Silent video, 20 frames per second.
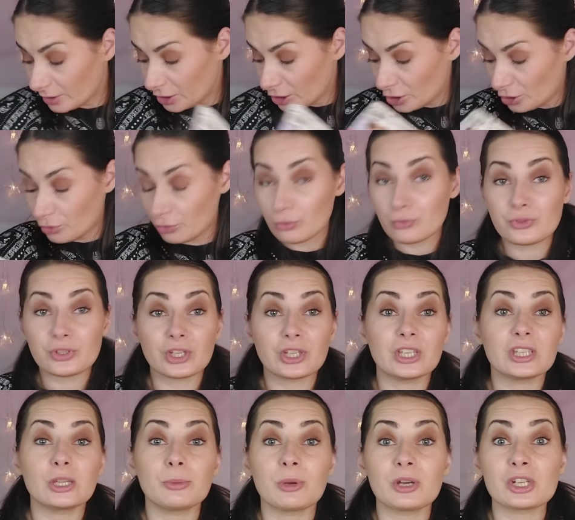Et euh, vous
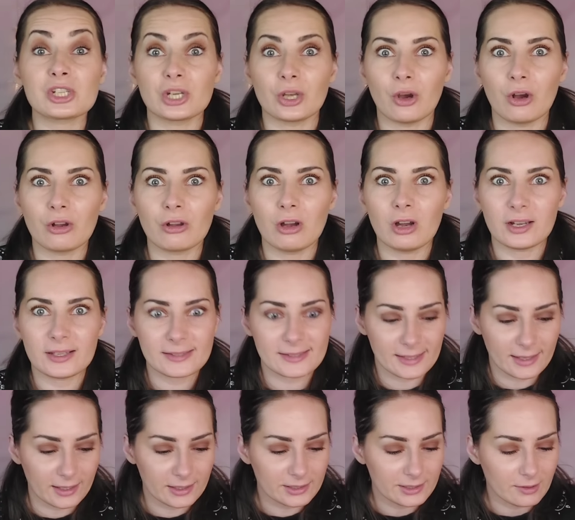inquiétez pas, j'ai encore un
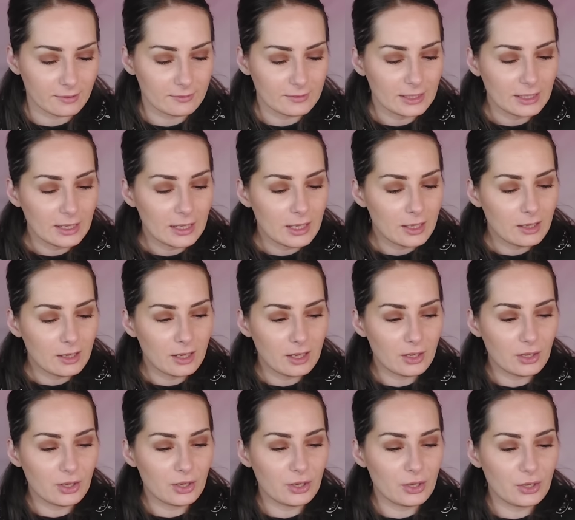sac.
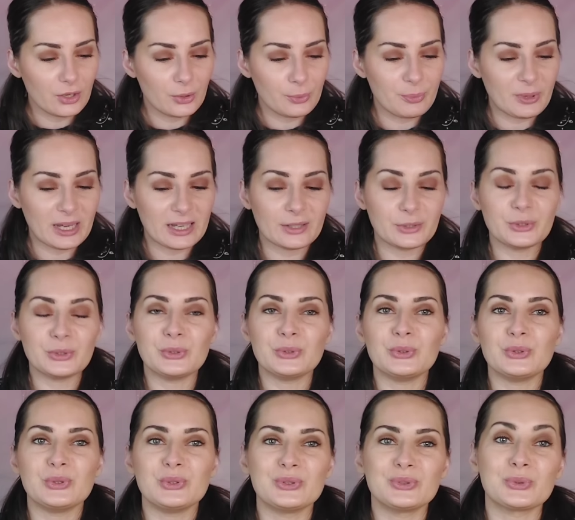Euh, par
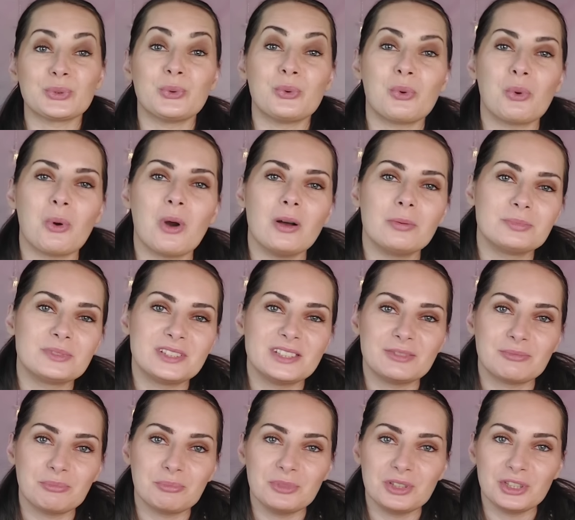trois
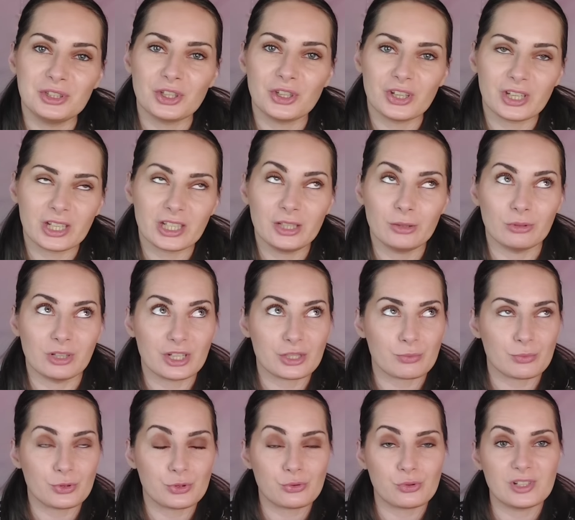petites mignonneries. Ouais, je
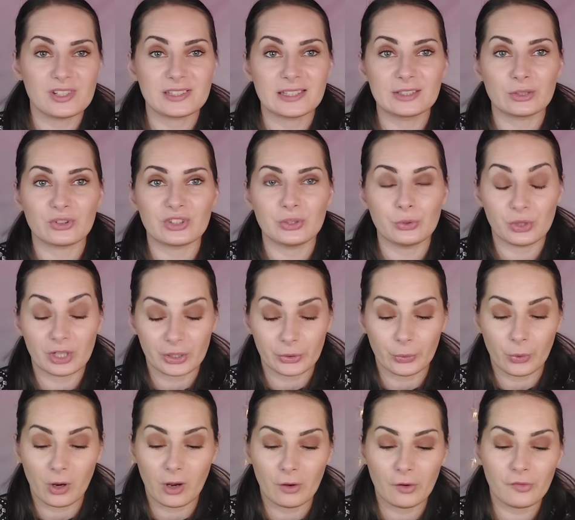me suis laissée tenter au rayon
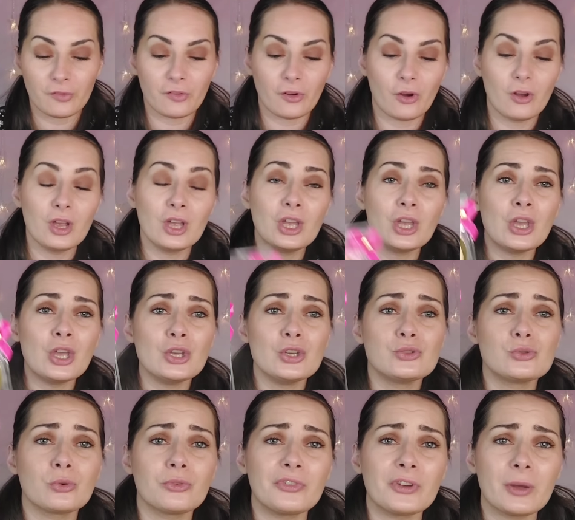enfant.
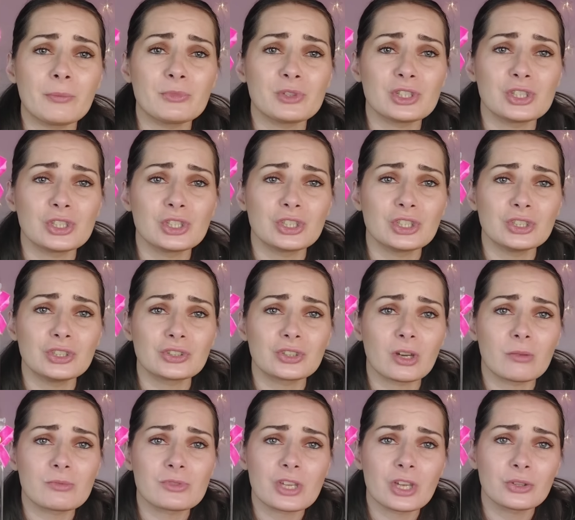Ils ont fait un petit kit
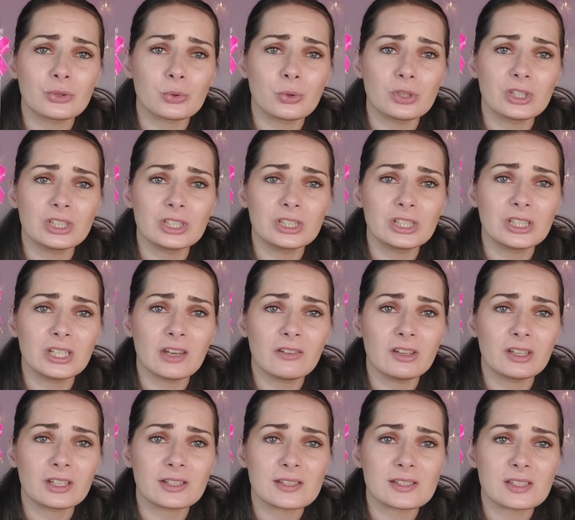comme ça, trop kiki,
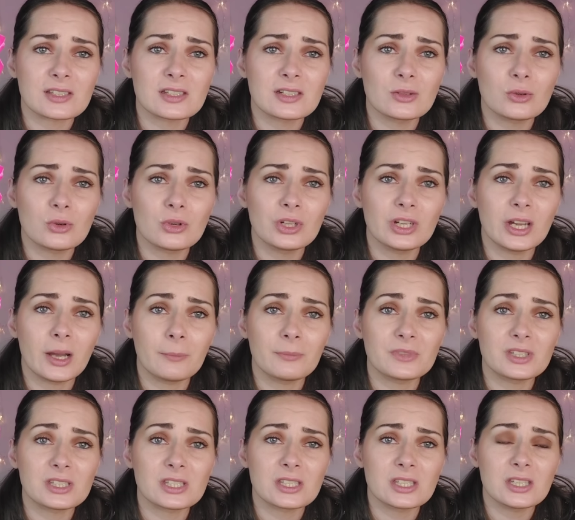avec un stylo et un
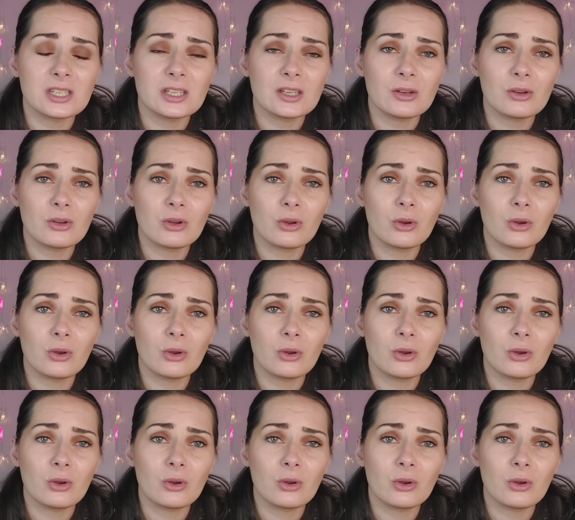petit...